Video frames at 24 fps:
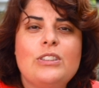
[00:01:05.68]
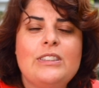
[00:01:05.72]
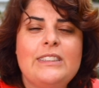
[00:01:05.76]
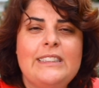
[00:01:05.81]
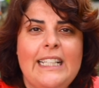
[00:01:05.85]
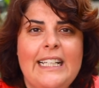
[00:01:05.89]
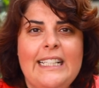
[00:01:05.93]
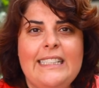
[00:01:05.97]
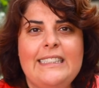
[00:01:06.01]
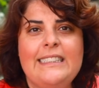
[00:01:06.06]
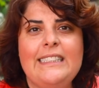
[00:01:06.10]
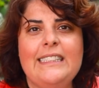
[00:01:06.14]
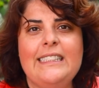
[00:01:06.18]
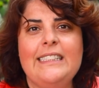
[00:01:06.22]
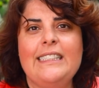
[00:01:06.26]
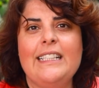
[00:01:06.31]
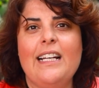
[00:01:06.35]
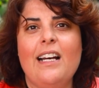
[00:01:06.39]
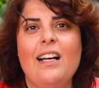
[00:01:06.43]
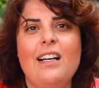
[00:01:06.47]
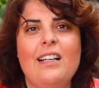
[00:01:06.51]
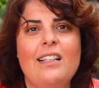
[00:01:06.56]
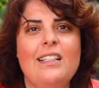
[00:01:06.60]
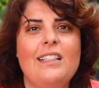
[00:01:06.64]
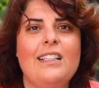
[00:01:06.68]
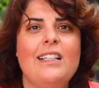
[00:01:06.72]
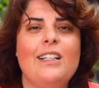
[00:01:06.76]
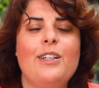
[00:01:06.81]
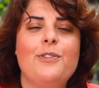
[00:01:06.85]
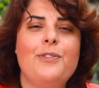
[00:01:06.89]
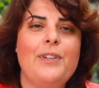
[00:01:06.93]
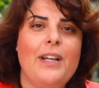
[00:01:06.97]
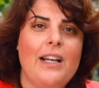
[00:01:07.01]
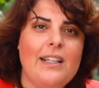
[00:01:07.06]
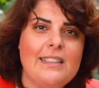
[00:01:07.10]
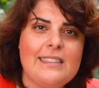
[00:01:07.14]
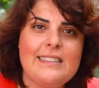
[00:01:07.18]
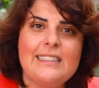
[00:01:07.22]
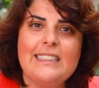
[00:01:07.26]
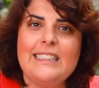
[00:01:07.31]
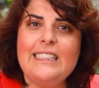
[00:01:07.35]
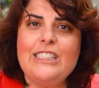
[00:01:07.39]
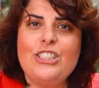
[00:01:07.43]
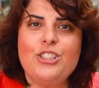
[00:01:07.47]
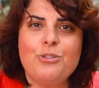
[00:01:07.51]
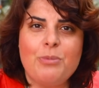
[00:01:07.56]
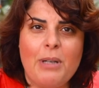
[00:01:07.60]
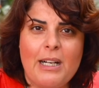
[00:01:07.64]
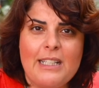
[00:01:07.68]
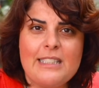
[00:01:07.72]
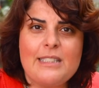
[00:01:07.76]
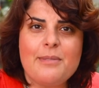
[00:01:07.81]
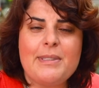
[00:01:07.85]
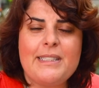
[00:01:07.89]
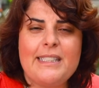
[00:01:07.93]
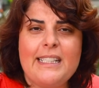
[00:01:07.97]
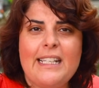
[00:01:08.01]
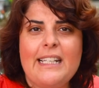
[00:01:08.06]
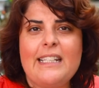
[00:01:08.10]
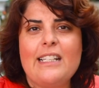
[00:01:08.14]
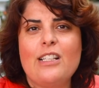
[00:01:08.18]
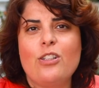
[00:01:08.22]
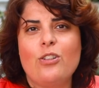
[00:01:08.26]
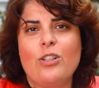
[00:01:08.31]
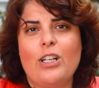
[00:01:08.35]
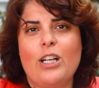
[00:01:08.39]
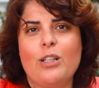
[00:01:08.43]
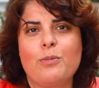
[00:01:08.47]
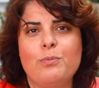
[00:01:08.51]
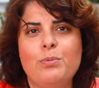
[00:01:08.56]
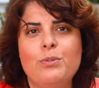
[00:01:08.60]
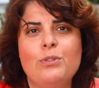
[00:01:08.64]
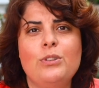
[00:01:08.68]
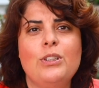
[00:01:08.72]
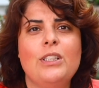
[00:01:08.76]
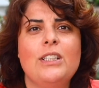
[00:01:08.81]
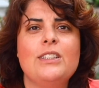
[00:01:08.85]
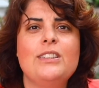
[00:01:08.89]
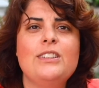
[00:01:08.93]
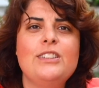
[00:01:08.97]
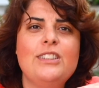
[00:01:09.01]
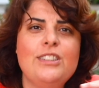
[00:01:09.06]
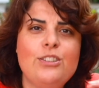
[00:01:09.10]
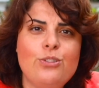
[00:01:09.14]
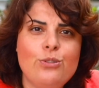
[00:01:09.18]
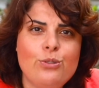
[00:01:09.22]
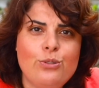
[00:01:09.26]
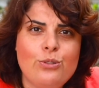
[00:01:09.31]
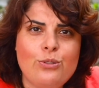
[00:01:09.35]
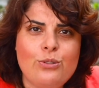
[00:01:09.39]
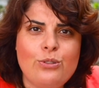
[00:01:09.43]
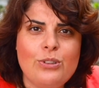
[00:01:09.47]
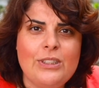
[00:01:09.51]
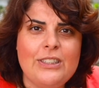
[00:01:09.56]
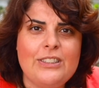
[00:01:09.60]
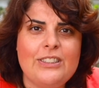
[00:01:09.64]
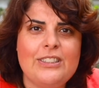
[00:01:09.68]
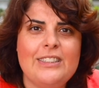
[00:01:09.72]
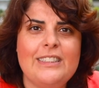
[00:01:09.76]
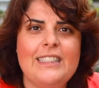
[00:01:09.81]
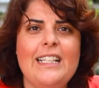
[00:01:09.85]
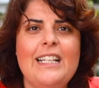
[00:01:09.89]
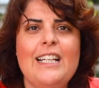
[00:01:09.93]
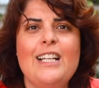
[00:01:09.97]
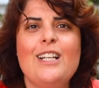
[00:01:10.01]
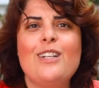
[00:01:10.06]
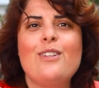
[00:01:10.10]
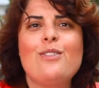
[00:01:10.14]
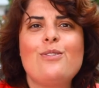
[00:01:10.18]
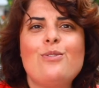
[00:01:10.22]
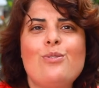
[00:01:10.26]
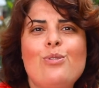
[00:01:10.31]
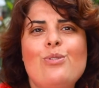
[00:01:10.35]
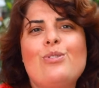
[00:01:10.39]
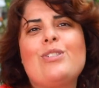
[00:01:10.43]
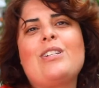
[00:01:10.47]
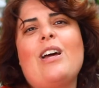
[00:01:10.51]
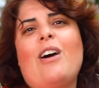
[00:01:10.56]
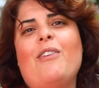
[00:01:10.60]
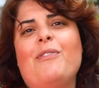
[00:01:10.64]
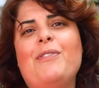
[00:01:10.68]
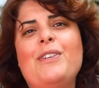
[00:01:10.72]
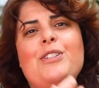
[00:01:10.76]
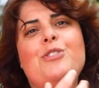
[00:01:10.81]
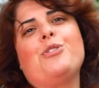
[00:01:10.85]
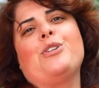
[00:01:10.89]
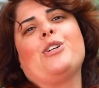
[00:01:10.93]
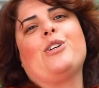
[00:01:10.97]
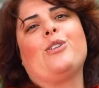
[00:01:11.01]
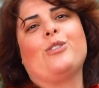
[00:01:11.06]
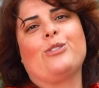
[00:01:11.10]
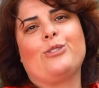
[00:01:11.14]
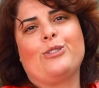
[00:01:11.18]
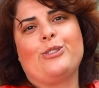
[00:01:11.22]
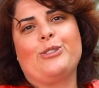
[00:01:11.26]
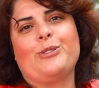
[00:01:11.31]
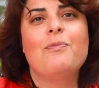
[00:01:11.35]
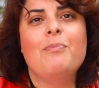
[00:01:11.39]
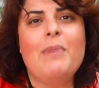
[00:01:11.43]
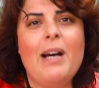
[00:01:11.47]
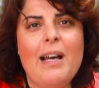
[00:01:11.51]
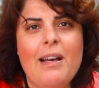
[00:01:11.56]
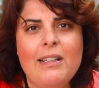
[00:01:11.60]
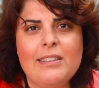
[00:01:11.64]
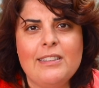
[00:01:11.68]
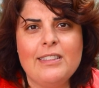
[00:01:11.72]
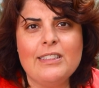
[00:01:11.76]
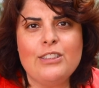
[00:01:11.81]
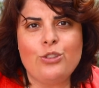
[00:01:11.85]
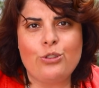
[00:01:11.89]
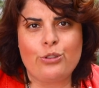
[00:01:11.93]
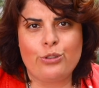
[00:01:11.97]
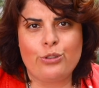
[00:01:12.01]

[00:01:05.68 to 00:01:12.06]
zeytinyağı ve aslında iç malzemesi genel olarak bu. Dış üstü içinde susam ve çörek otu. Mantık